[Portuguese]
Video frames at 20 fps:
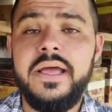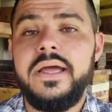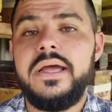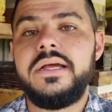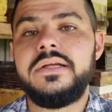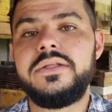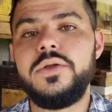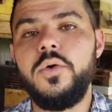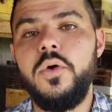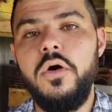
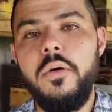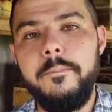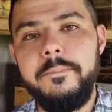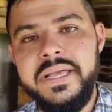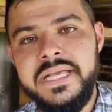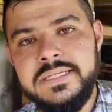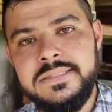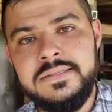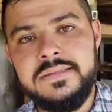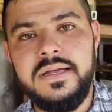entre o
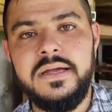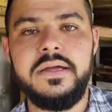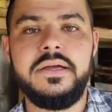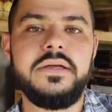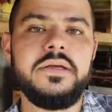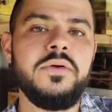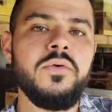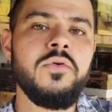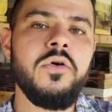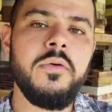robista
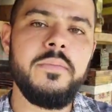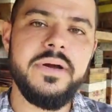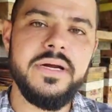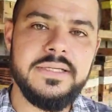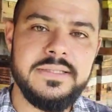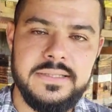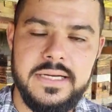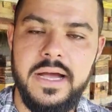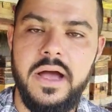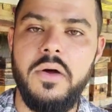e o
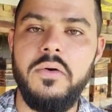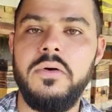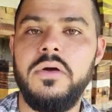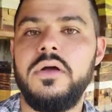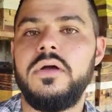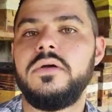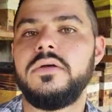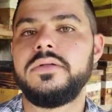comercial.